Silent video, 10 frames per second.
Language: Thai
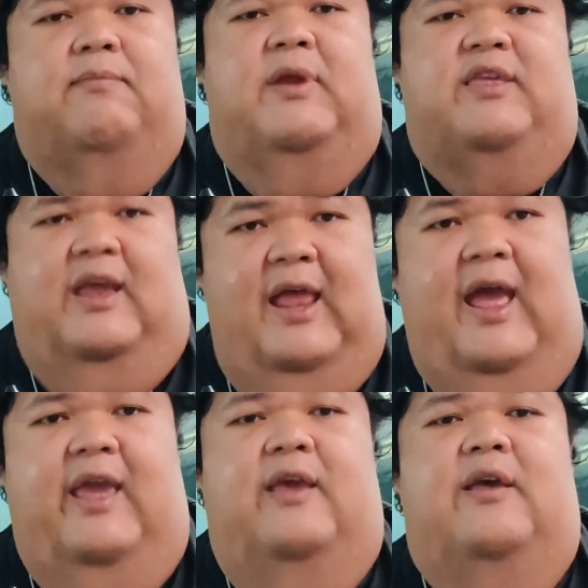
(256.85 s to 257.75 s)
มันใช้
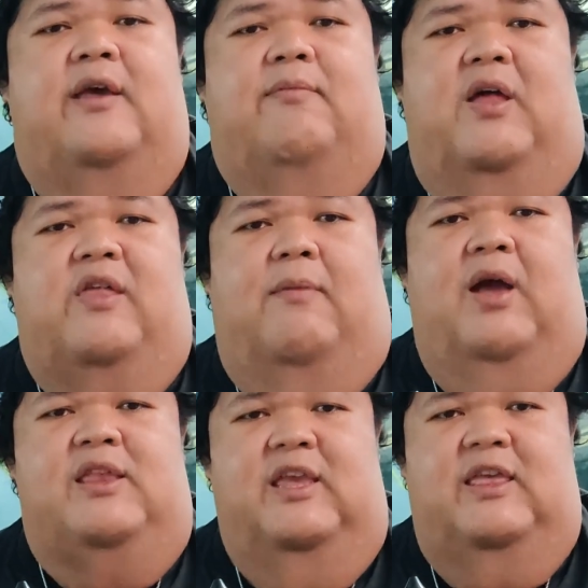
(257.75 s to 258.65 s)
ได้มันสา
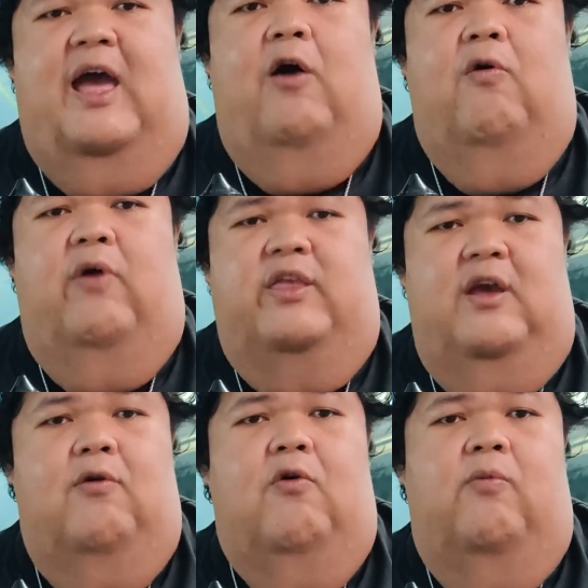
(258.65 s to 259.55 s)
มารถที่จะเอาไอ้
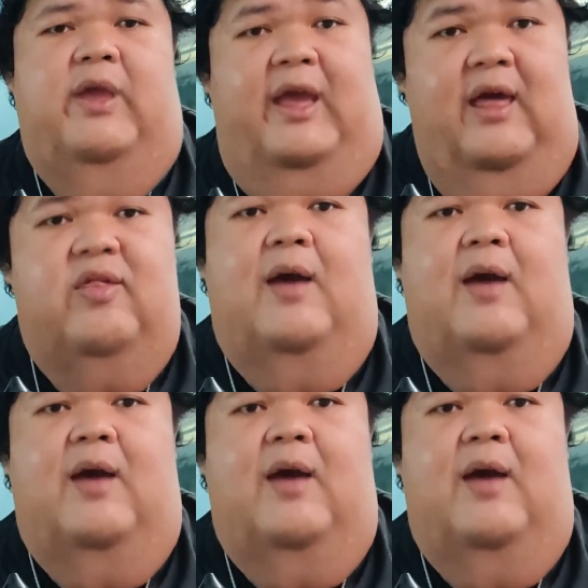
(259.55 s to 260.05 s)
เจ้าโอเมก้า